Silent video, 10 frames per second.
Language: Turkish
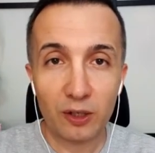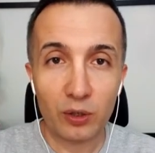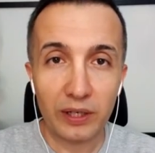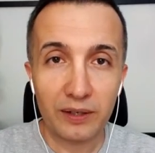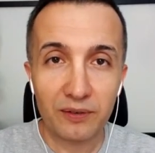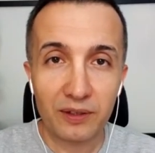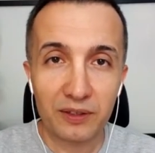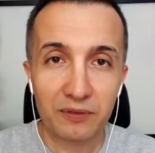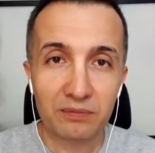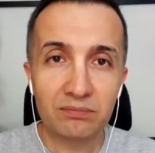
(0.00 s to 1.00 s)
göre
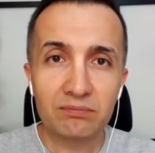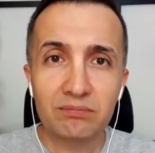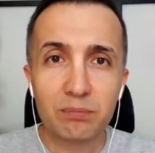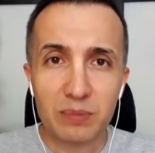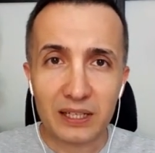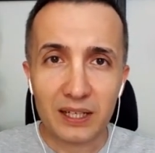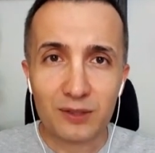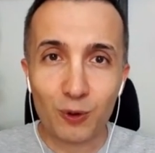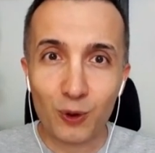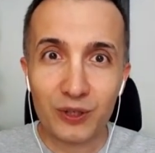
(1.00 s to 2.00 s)

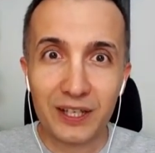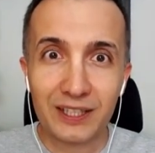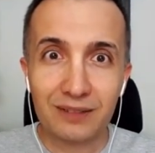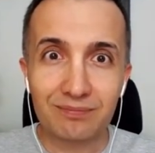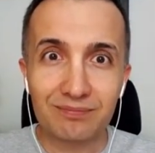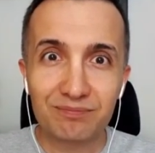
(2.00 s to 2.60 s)
biraz oynayalım.